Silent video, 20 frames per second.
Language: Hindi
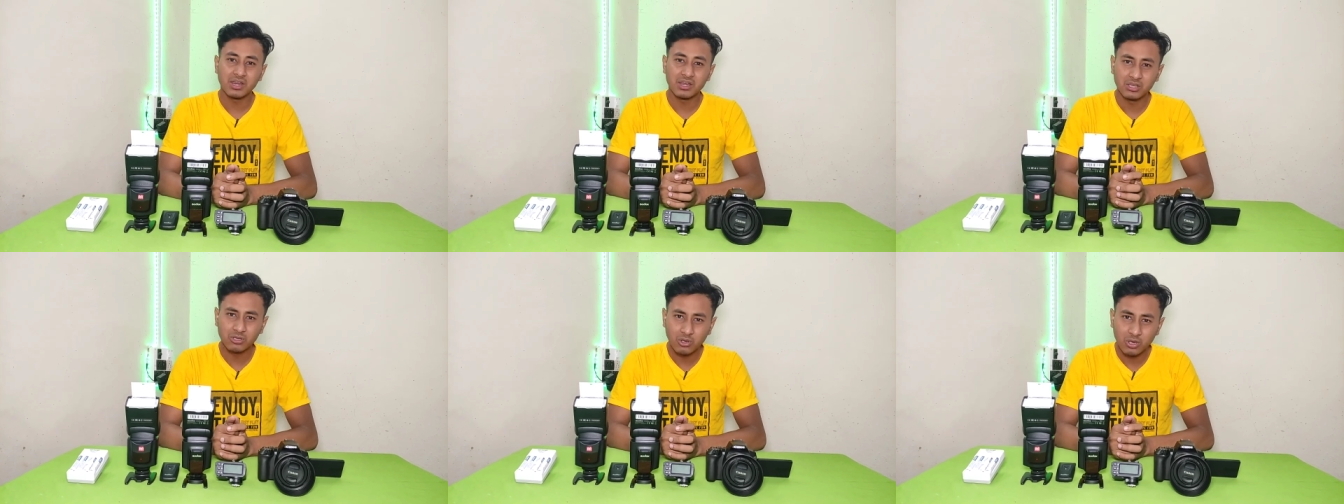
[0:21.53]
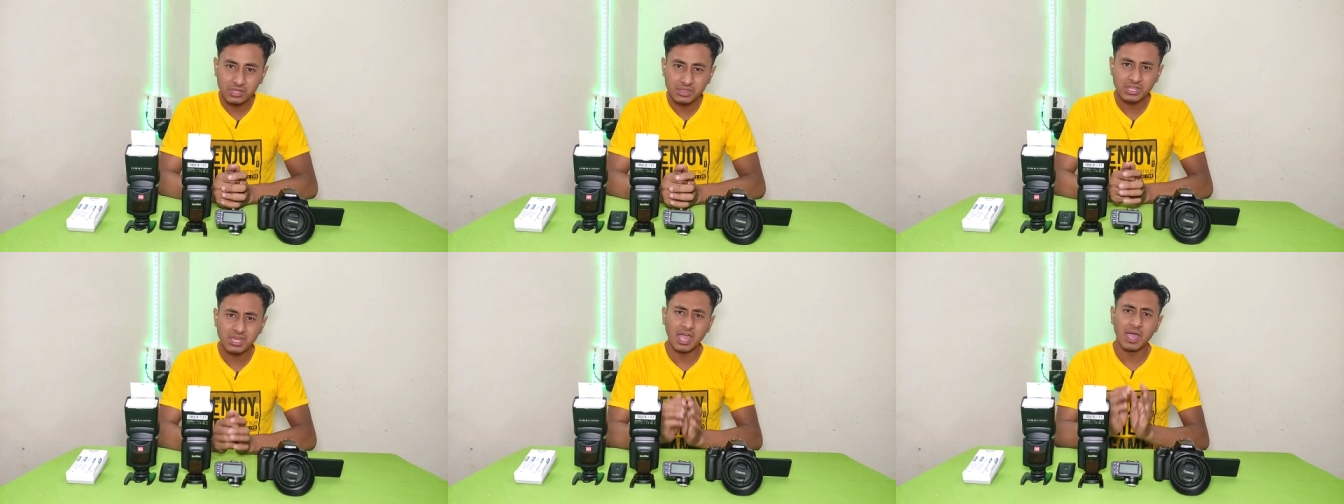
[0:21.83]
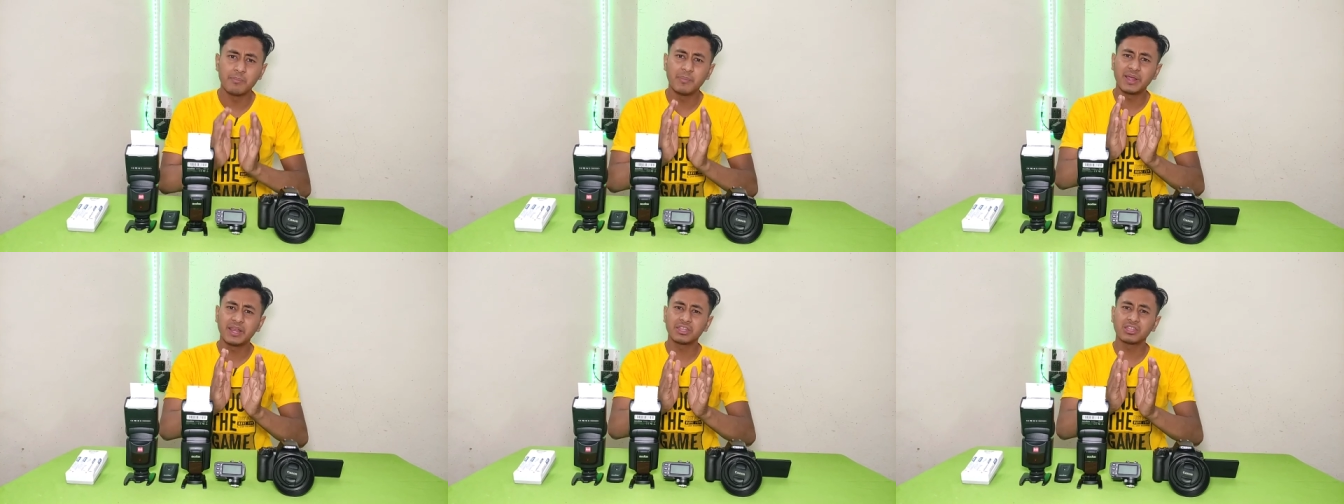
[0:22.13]
सा रिक्वेस्ट है
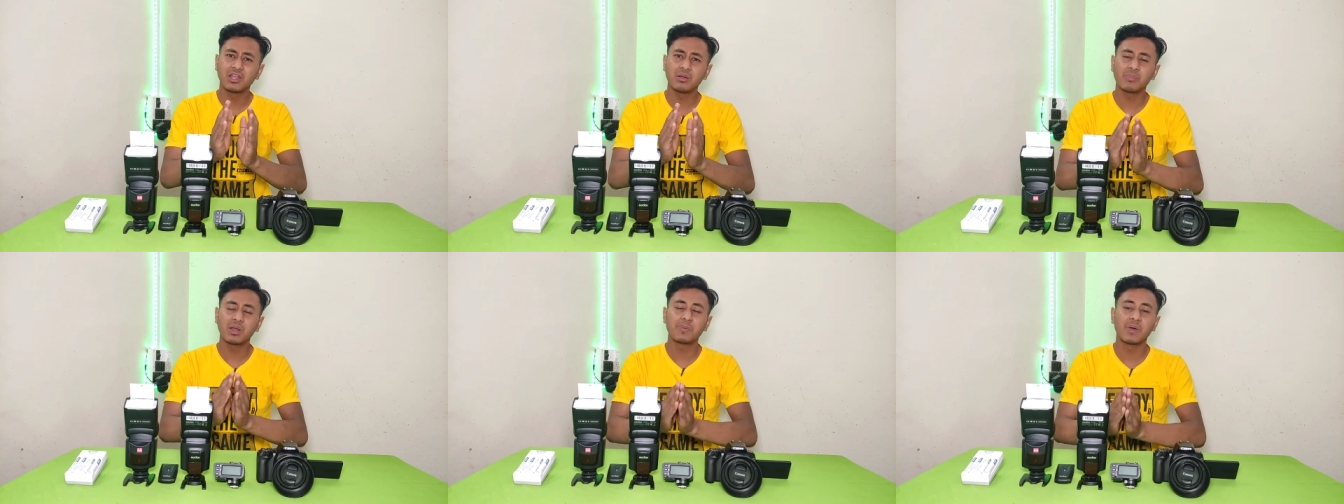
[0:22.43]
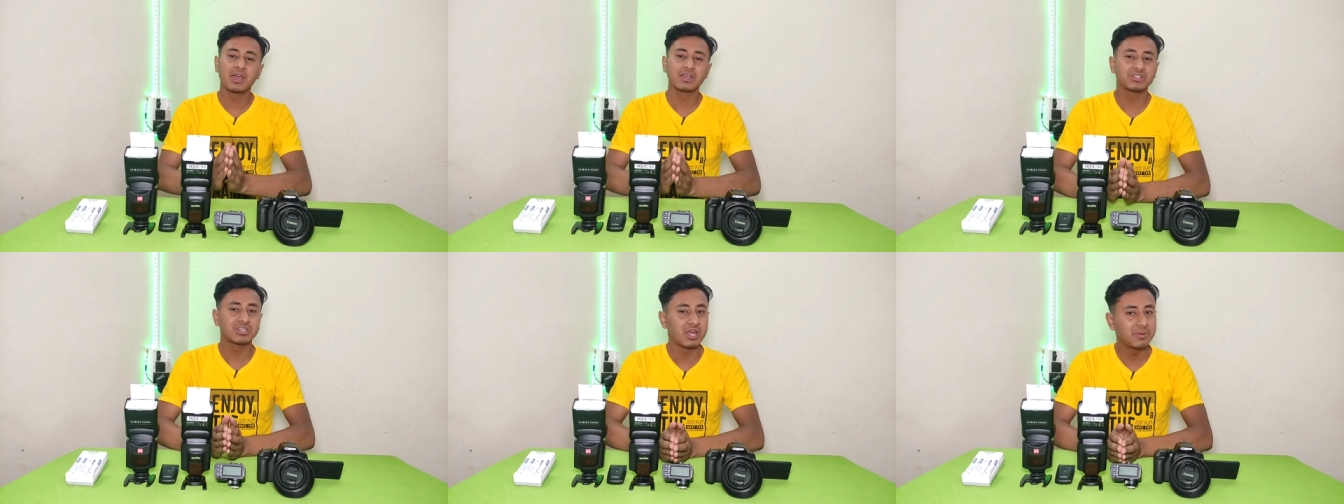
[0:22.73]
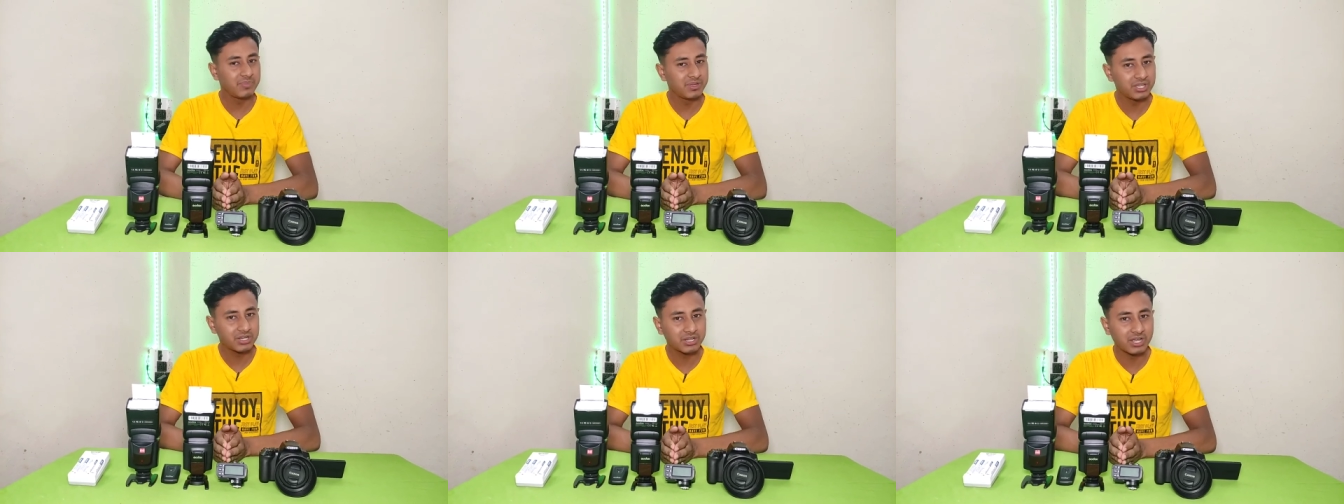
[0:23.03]
आप मेरे चैनल पर फर्स्ट
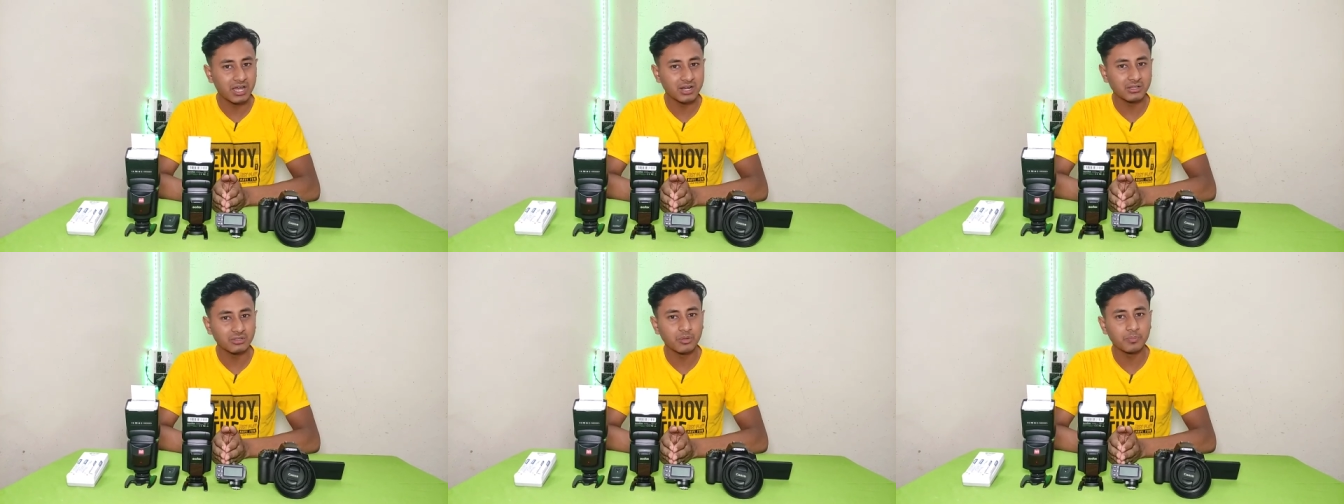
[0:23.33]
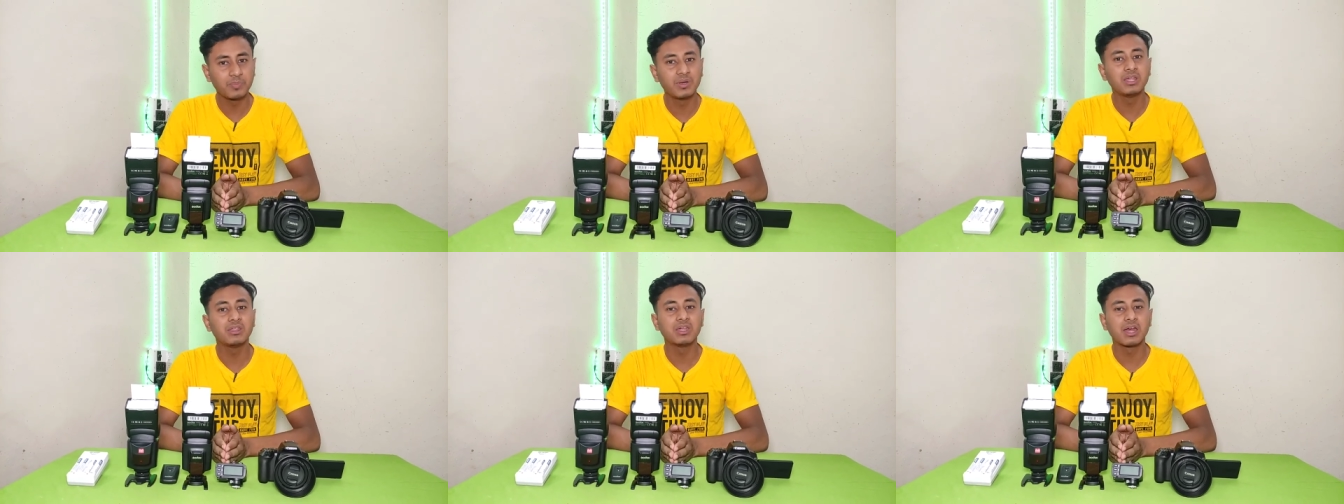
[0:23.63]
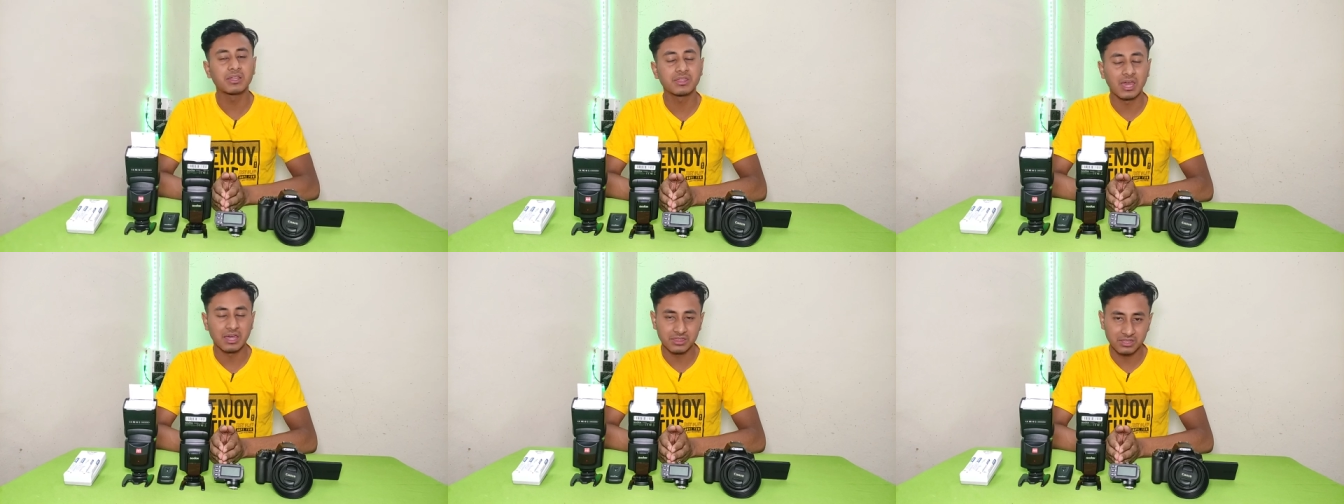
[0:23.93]
टाइम विजिट कर रहे हो तो प्लीज़
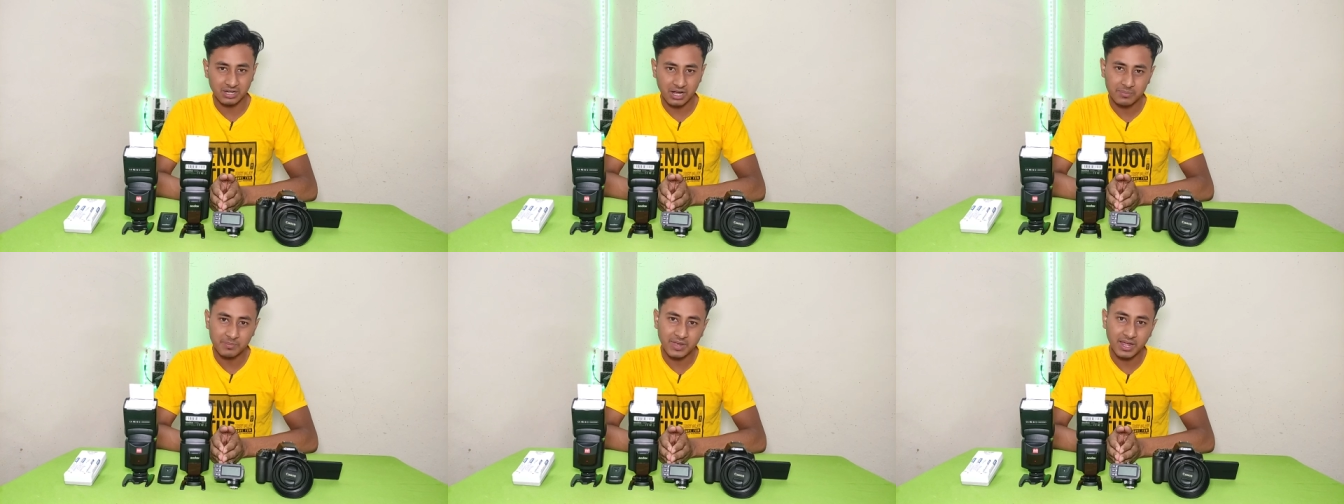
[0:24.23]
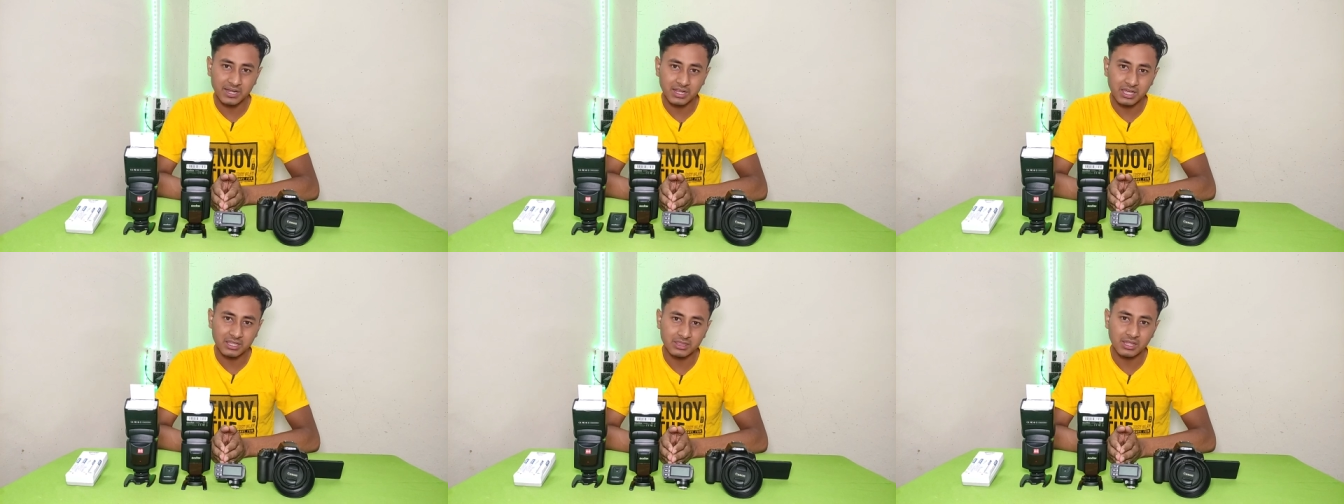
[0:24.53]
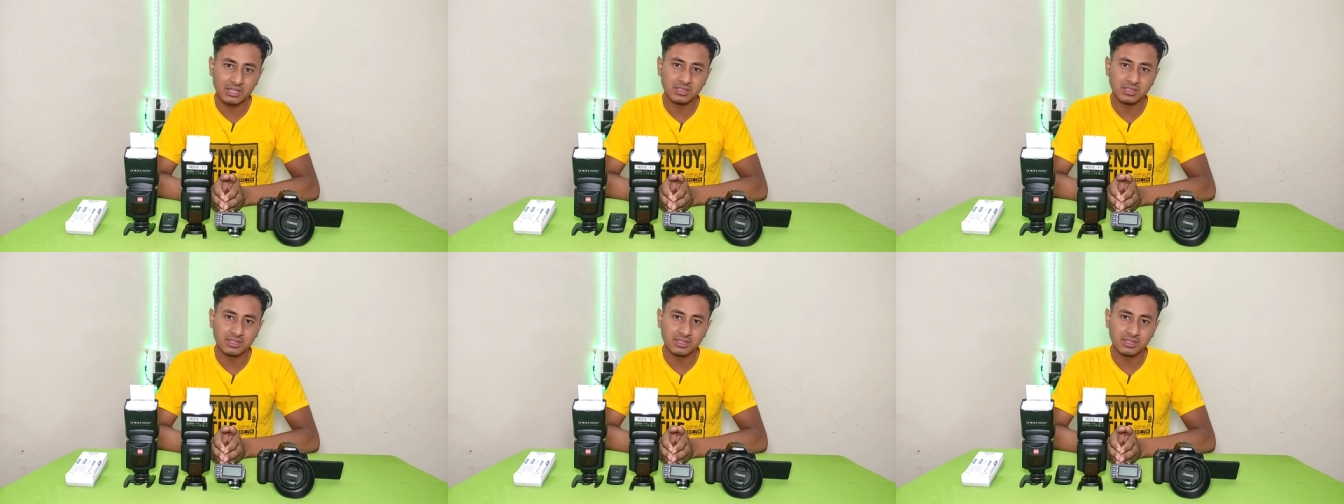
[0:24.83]
यार सब्सक्राइब करने के